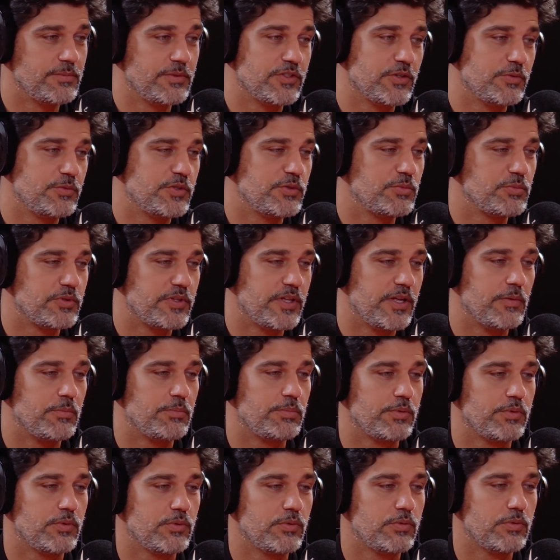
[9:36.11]
Mas ao mesmo
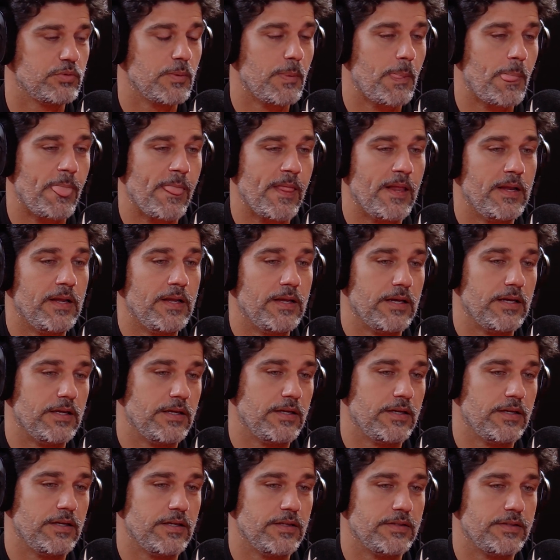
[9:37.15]
tempo
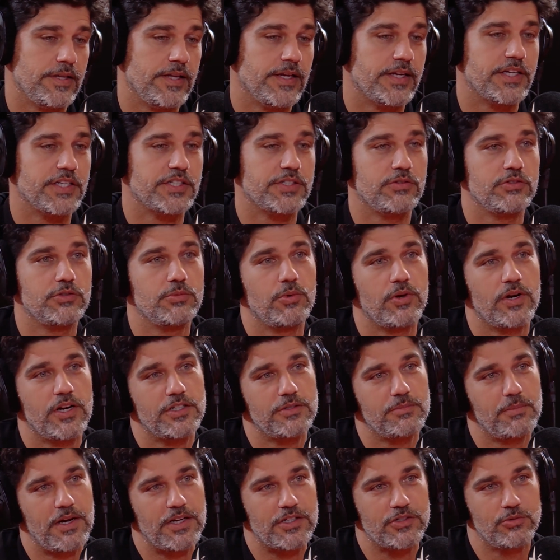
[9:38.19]
ah, tem a questão de morar
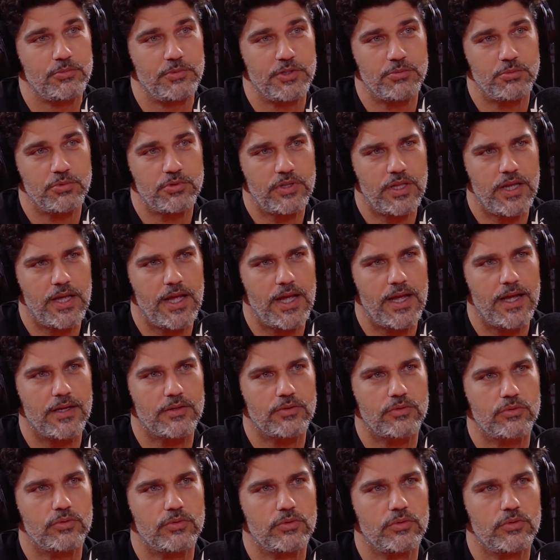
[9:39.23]
debaixo do mesmo
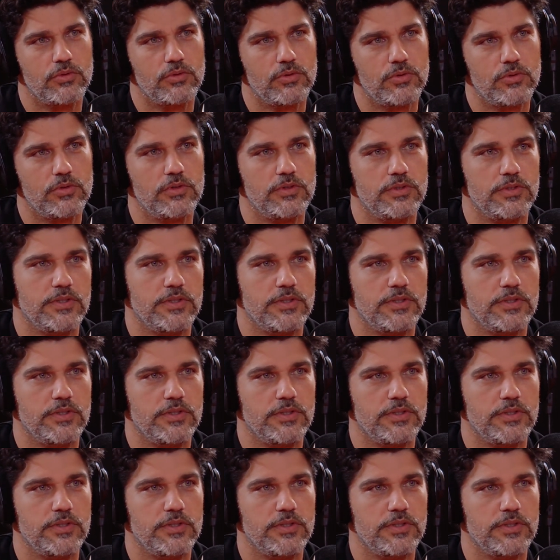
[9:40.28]
teto.